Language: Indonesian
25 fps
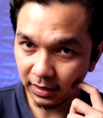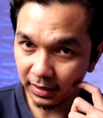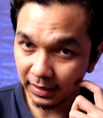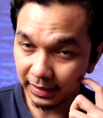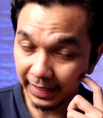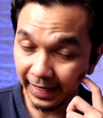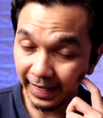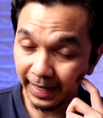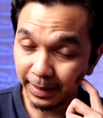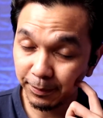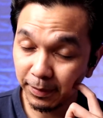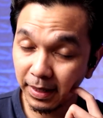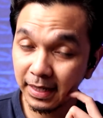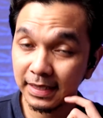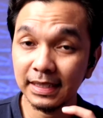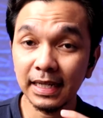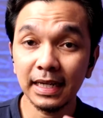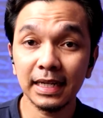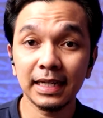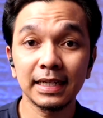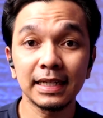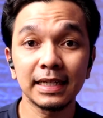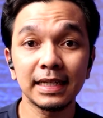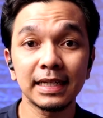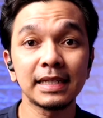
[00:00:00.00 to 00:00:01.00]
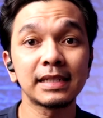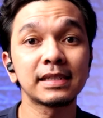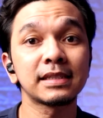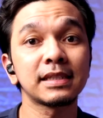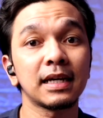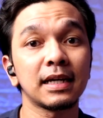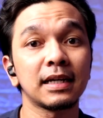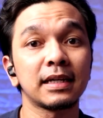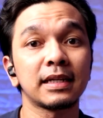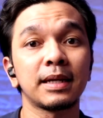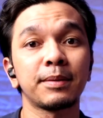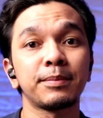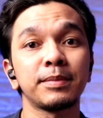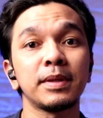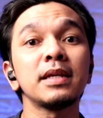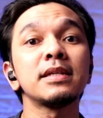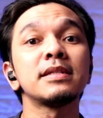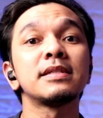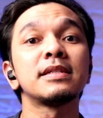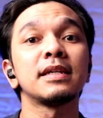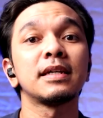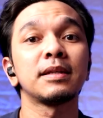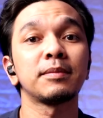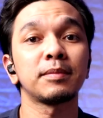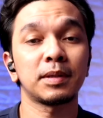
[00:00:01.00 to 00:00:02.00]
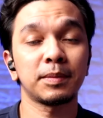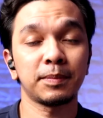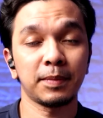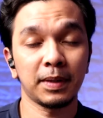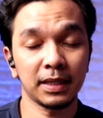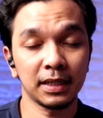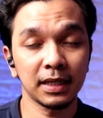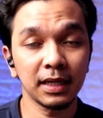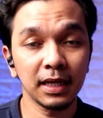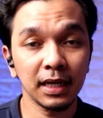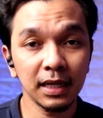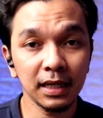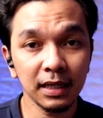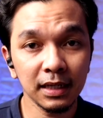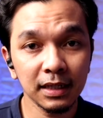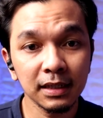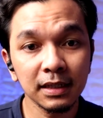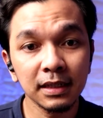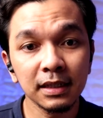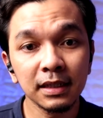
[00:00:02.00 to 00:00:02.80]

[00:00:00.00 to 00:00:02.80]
DM aja ke Instagramnya Zain Permana.